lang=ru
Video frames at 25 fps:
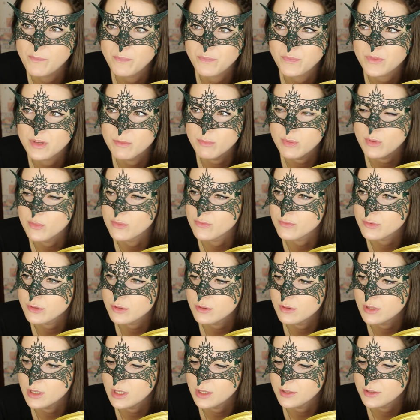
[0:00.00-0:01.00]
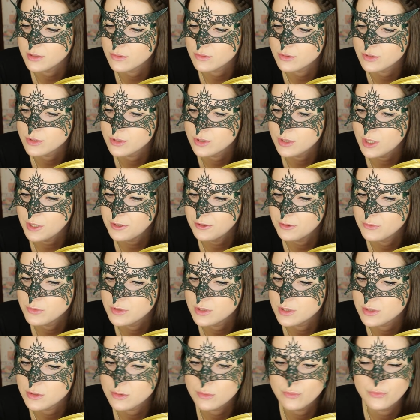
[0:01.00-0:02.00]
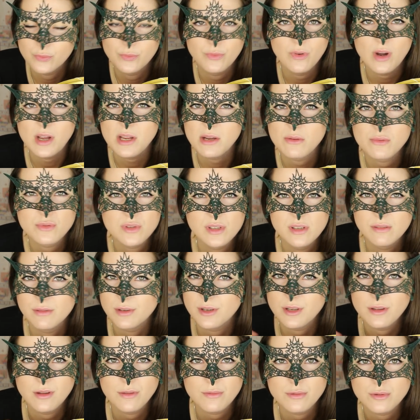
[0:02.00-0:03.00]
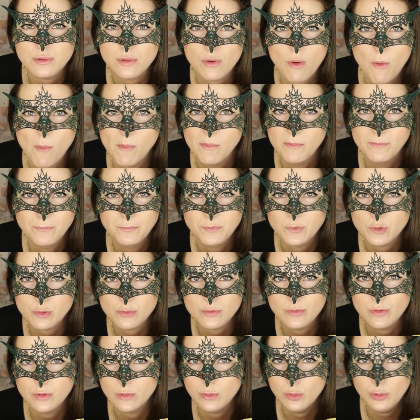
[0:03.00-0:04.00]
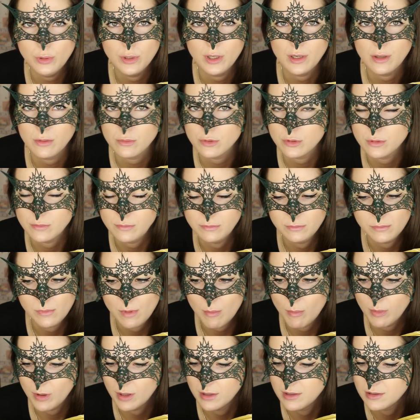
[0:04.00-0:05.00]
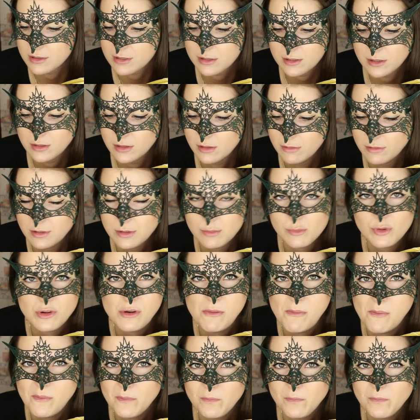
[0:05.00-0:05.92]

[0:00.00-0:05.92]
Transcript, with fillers: не помню, во сколько лет я уже читать научилась, но в два я уже говорила все. То есть два года я уже не было не остановить мой